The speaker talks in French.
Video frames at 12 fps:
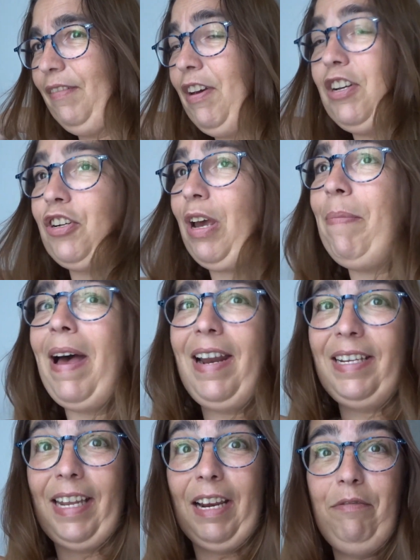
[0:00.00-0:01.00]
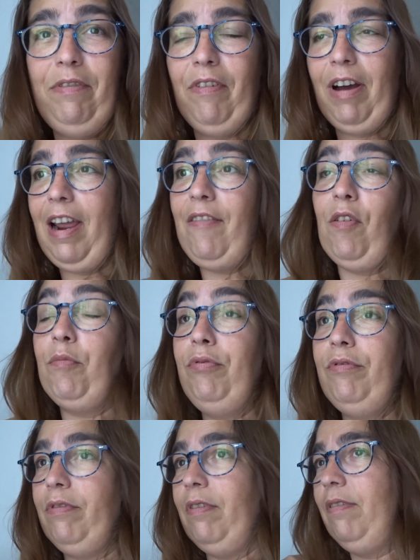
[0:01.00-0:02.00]
je serais pas à l'aise avec lui devant un live en
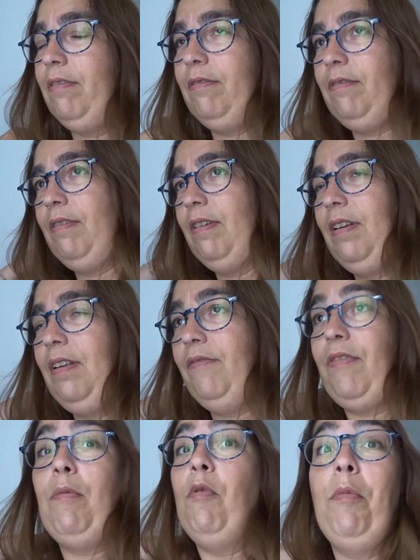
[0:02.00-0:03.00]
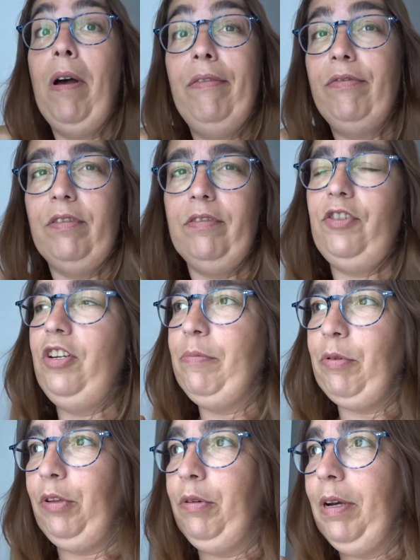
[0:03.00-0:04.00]
plus. Euh. Enfin bon, bref, je, dis
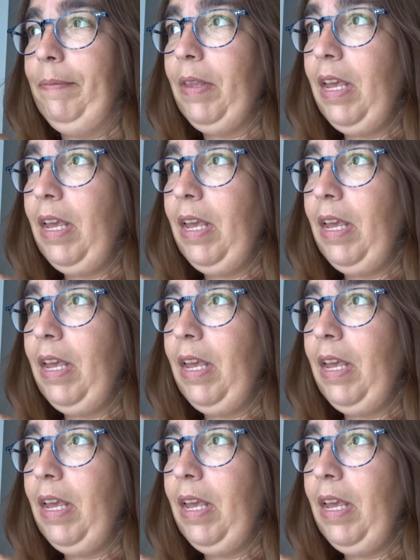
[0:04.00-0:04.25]
n'importe quoi.